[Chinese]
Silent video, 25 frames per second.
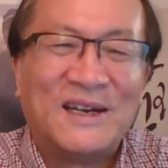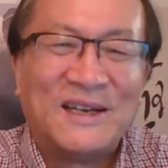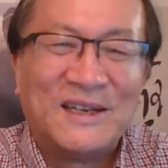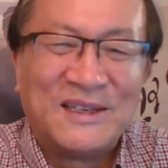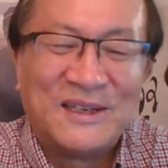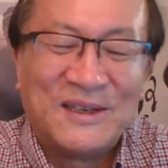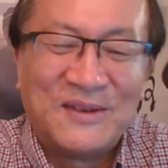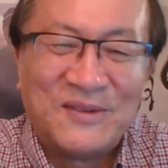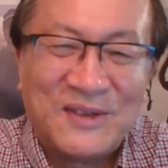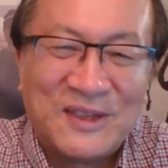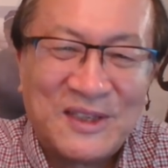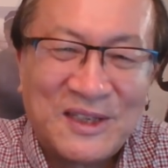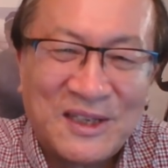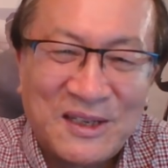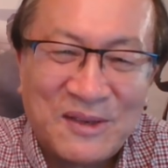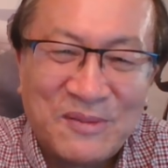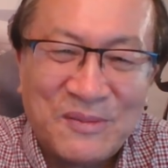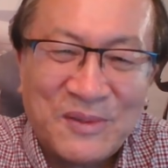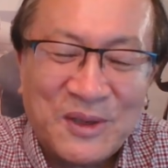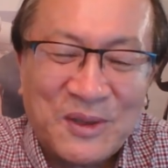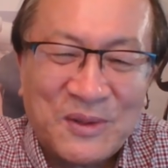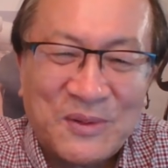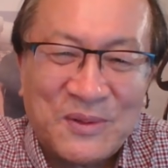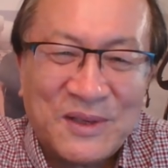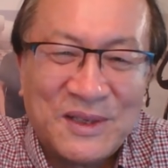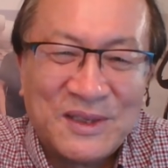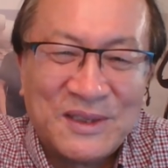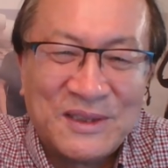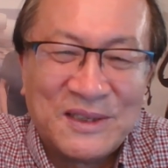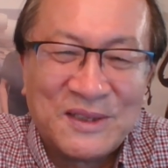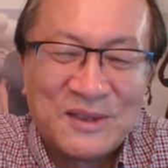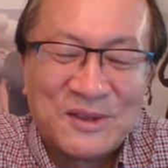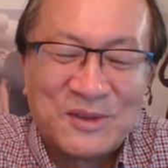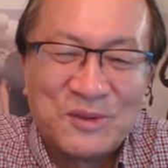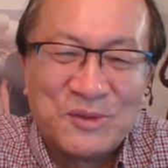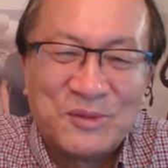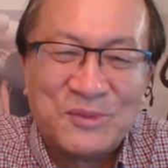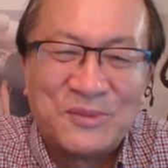因为现在美国已经
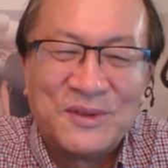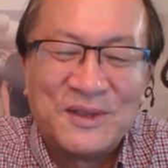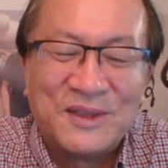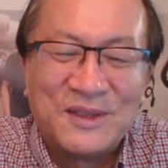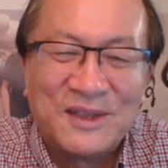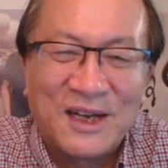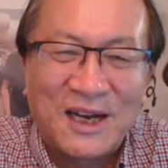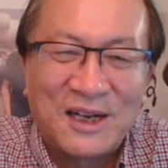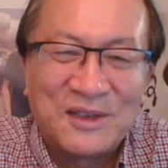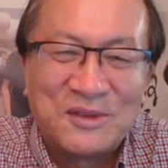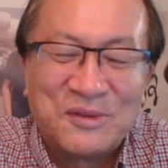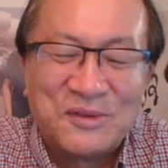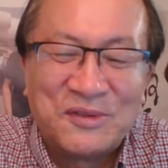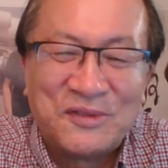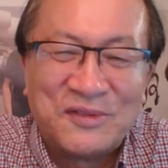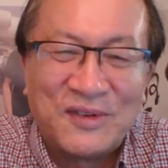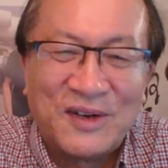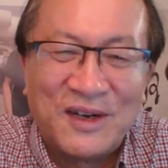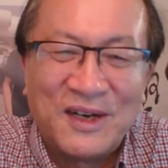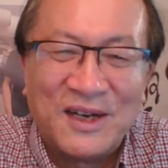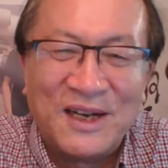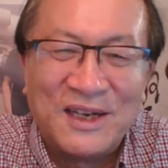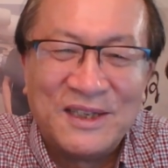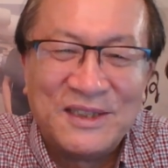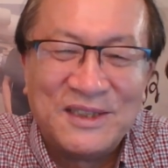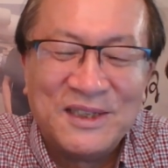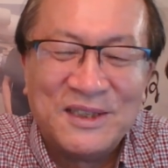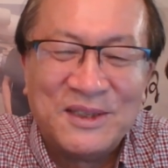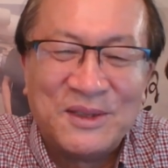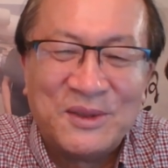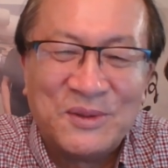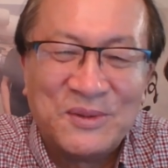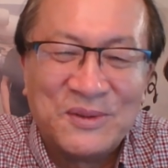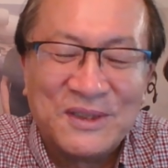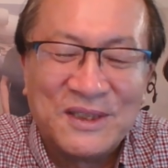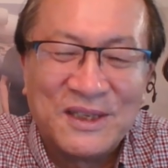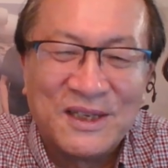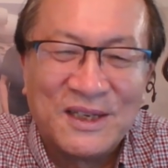逐步的拿出方案，认同
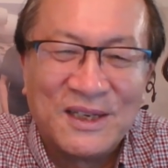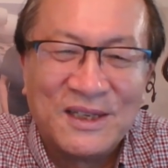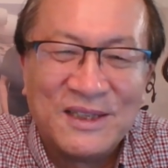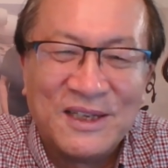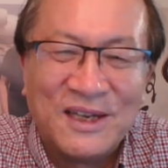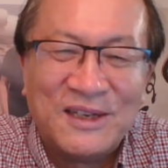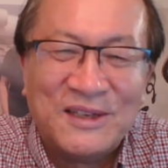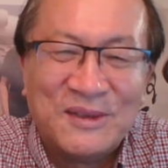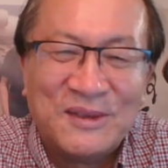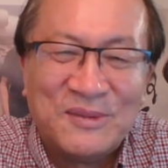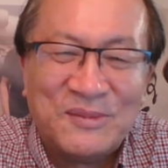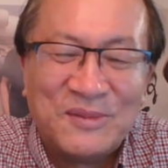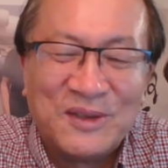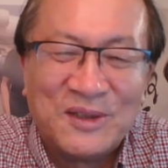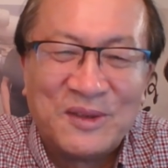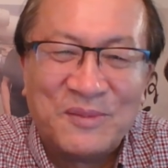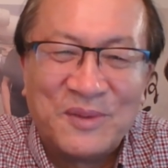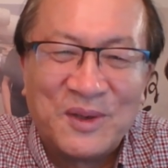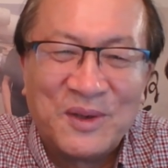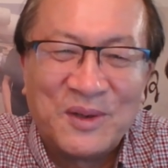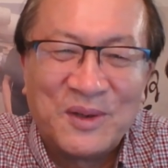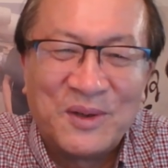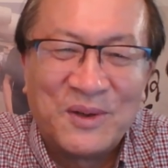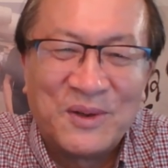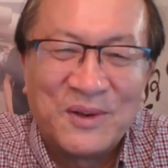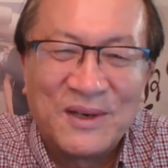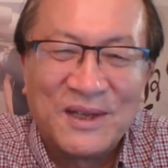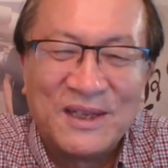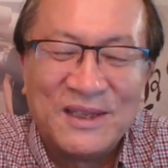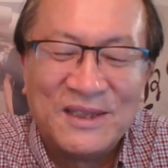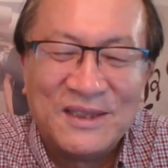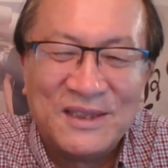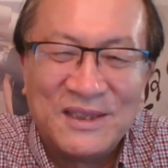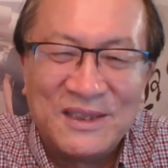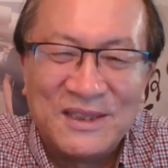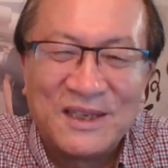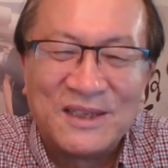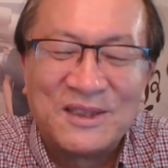这个耶里梦的报告了。
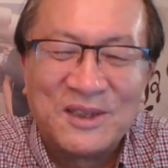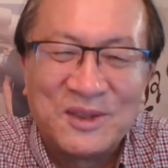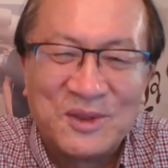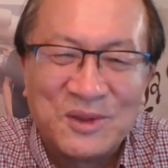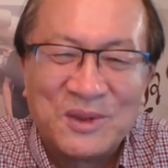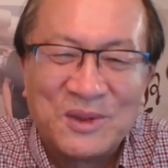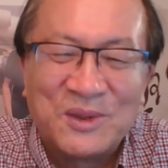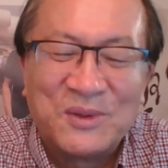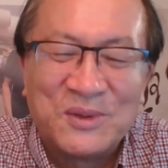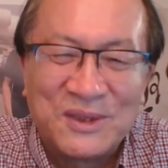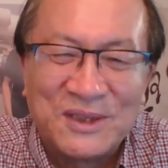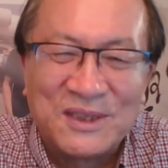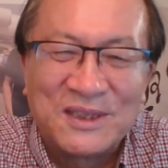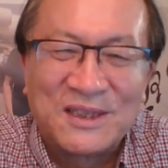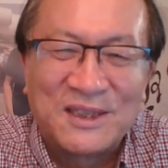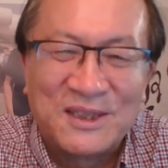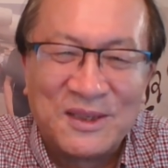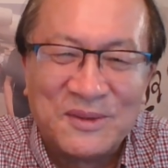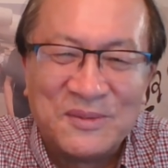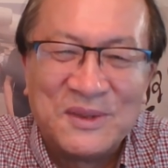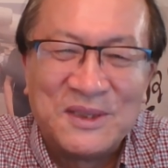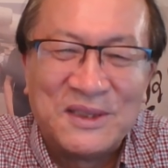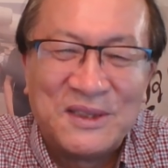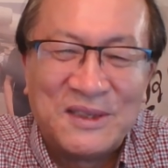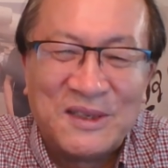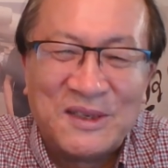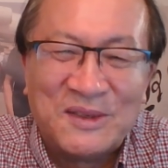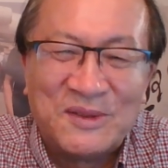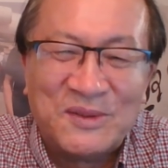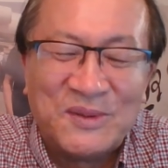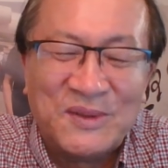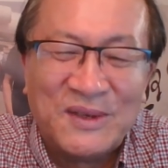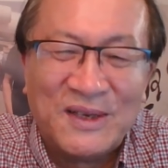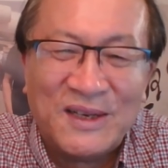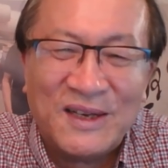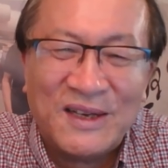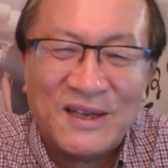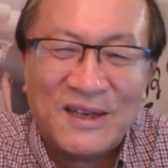你想这最后是个什么结局？